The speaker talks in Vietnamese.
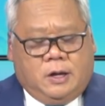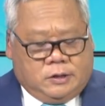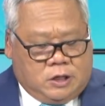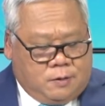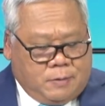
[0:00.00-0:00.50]

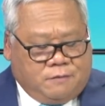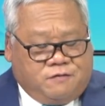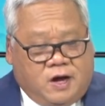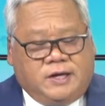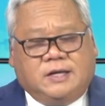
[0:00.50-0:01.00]
Nhưng mà
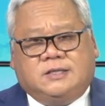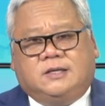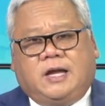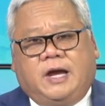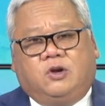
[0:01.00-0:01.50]
với cái
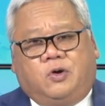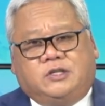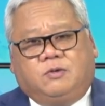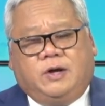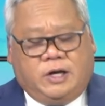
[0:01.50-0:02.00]
sự thay đổi
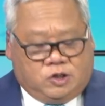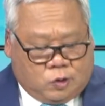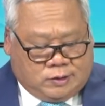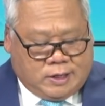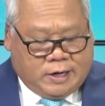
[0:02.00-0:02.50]
trong cái đề
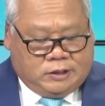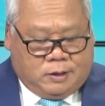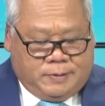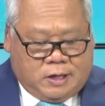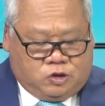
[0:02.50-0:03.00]
xuất này
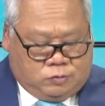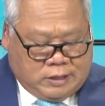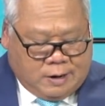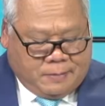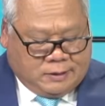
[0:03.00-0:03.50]
thì bây giờ chúng
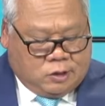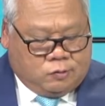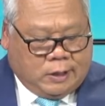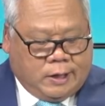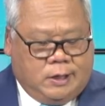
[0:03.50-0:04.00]
ta bắt
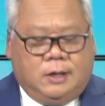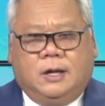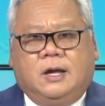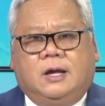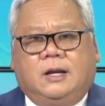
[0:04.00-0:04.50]
đầu thấy
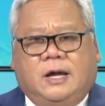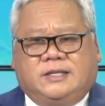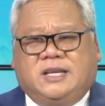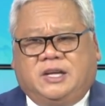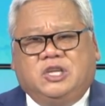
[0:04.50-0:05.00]

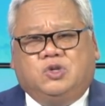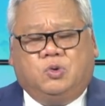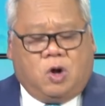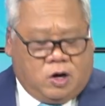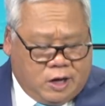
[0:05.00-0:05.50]
là Sở Di
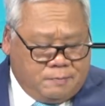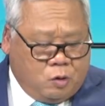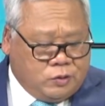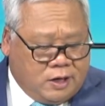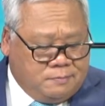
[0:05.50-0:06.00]
trú có cái
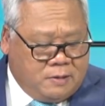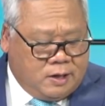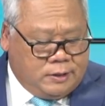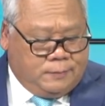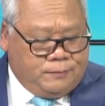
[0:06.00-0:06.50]
mẫu đơn
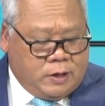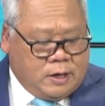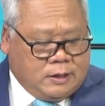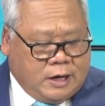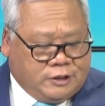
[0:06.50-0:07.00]
mới
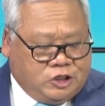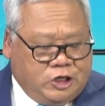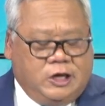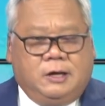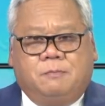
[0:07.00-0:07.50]
là
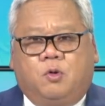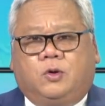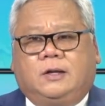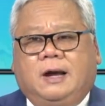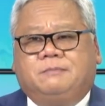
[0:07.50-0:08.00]
G
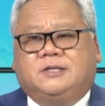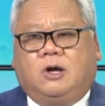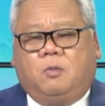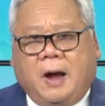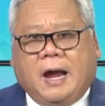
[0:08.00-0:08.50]
một năm
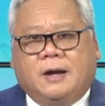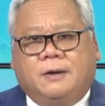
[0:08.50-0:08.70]
sáu ba.